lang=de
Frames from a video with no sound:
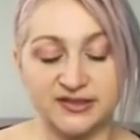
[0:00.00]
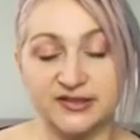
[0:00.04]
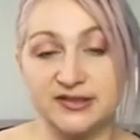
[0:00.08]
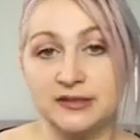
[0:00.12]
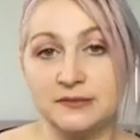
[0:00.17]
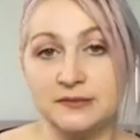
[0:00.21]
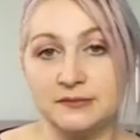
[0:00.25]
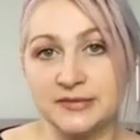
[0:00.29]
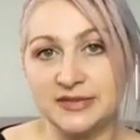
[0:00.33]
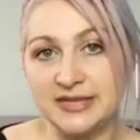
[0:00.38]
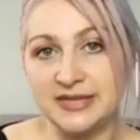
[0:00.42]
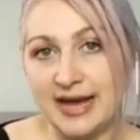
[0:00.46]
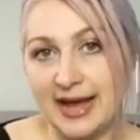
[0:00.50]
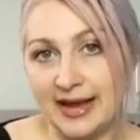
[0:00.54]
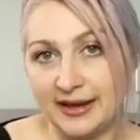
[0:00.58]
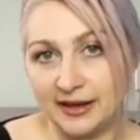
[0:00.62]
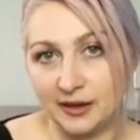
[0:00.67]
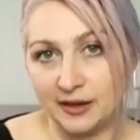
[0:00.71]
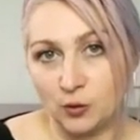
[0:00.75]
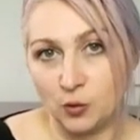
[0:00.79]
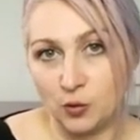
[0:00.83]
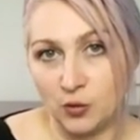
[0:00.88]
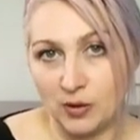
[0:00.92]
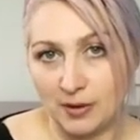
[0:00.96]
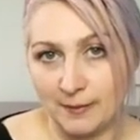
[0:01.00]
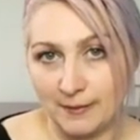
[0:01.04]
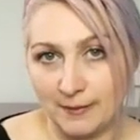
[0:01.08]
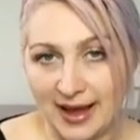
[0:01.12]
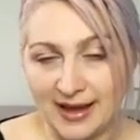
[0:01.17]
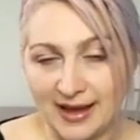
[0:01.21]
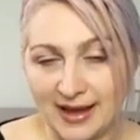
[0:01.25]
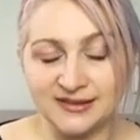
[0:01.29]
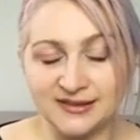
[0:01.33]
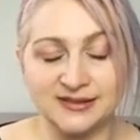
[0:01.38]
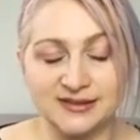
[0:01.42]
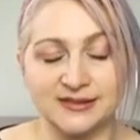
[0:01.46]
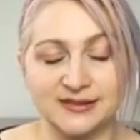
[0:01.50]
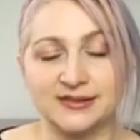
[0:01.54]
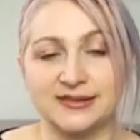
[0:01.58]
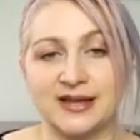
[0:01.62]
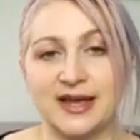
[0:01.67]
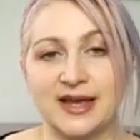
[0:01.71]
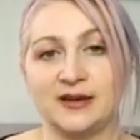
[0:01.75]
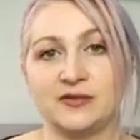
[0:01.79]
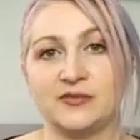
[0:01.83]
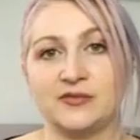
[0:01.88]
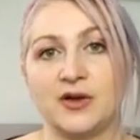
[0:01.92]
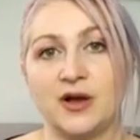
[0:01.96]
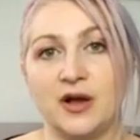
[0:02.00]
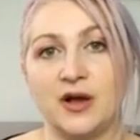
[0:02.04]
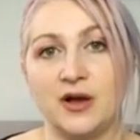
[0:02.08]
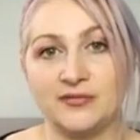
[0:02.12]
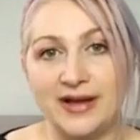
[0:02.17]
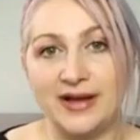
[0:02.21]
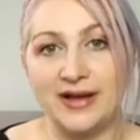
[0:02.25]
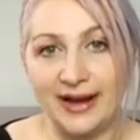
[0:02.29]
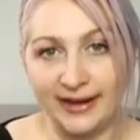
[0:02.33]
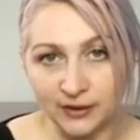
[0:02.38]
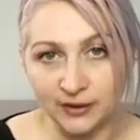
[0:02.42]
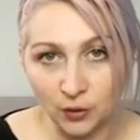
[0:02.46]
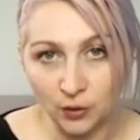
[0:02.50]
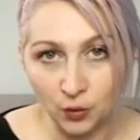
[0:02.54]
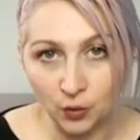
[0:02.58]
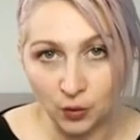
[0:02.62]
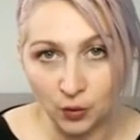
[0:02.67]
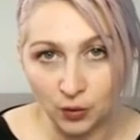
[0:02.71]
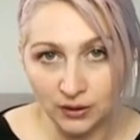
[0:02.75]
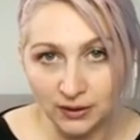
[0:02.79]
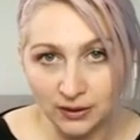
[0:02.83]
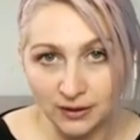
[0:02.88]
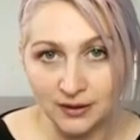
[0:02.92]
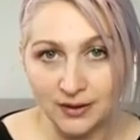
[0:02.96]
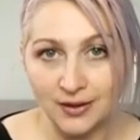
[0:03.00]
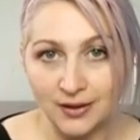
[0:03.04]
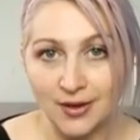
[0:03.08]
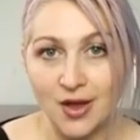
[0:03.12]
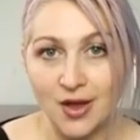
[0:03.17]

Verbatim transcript: 7-Tage-Kur machst, ist einfach auf Alkohol,